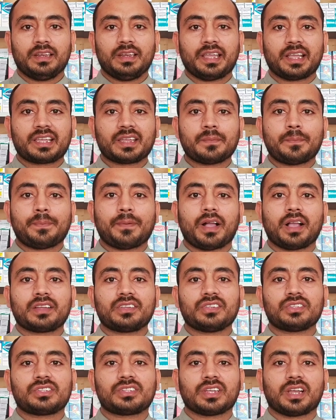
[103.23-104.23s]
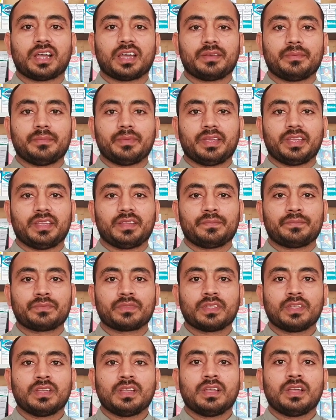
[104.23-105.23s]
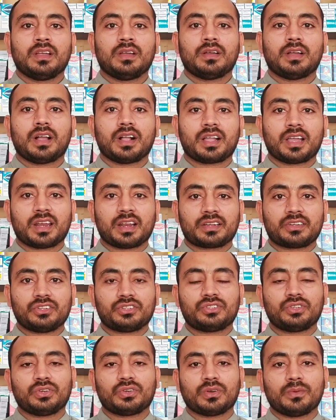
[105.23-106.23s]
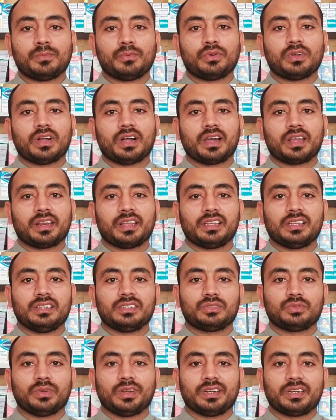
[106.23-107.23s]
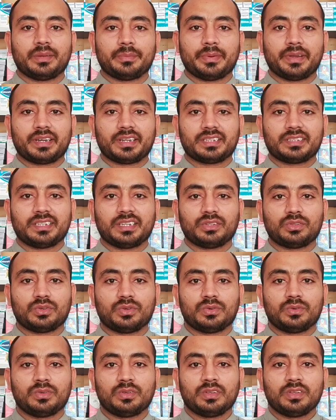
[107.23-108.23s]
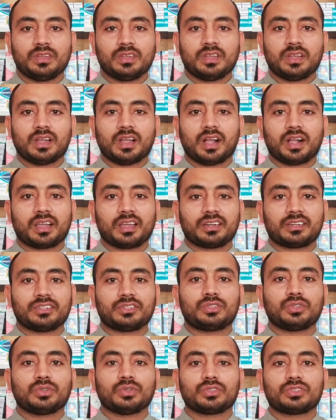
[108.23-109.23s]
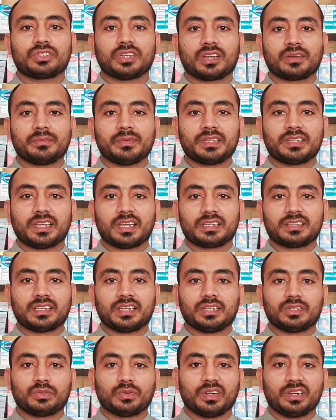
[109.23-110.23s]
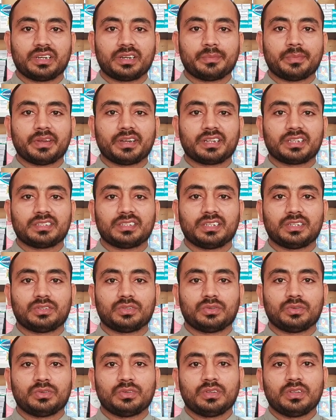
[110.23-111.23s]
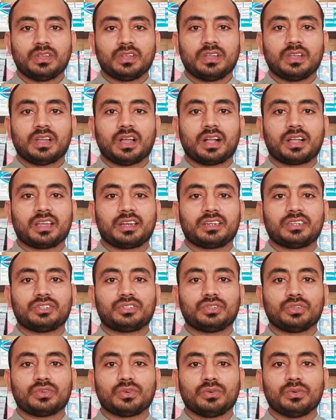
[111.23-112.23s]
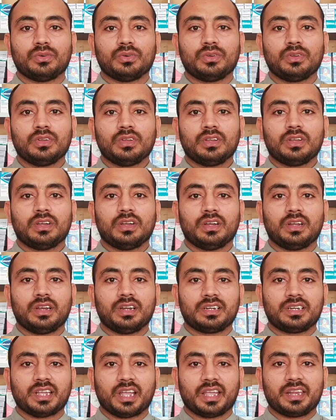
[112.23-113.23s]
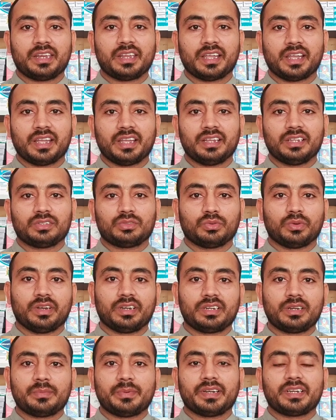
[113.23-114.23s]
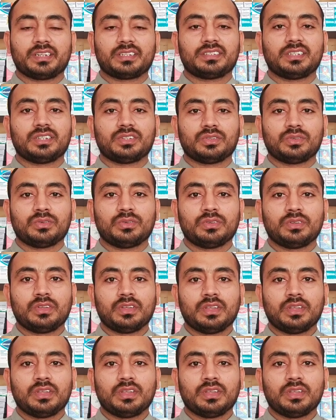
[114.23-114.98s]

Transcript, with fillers: लेकिन पाकिस्तान में अगर किसी को बुखार है तो एंटीबायोटिक दे दो अगर किसी को सर में दर्द है तो एंटीबायोटिक दे दो अगर किसी को डायरिया है तो एंटीबायोटिक दे दो